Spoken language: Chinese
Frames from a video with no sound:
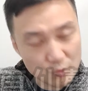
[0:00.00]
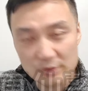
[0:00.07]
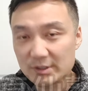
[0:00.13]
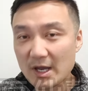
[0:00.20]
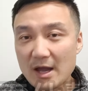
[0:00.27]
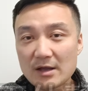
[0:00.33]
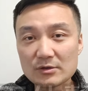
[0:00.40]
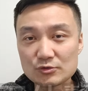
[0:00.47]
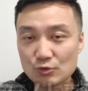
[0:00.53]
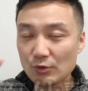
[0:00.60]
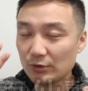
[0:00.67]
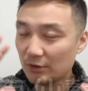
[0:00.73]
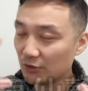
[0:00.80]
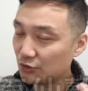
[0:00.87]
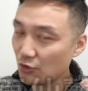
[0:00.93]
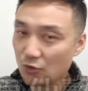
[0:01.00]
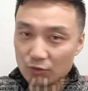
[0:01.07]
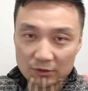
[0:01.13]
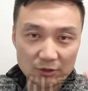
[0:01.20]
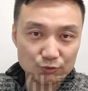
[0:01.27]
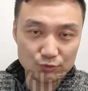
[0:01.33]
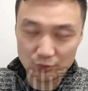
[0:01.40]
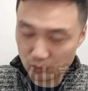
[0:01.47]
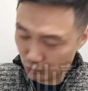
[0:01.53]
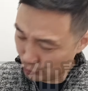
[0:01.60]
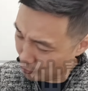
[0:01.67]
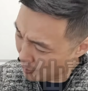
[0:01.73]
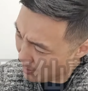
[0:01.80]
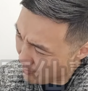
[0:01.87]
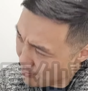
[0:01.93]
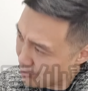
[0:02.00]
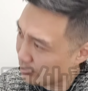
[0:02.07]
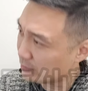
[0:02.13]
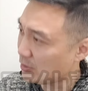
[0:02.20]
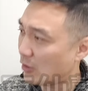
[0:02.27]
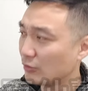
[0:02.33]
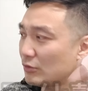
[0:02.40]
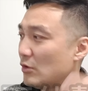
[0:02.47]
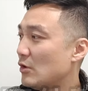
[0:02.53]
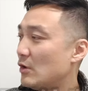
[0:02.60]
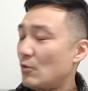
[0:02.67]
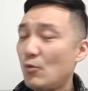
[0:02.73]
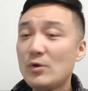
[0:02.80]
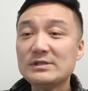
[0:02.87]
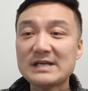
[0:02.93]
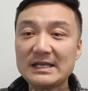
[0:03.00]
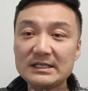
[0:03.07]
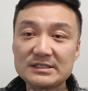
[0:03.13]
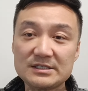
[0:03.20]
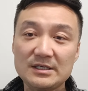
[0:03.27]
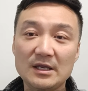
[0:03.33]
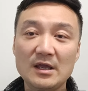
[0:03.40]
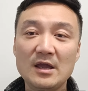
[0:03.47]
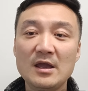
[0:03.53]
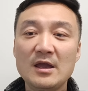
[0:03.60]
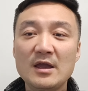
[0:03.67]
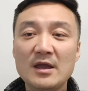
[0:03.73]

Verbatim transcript: 国家所有的州特区全部统统混在一起，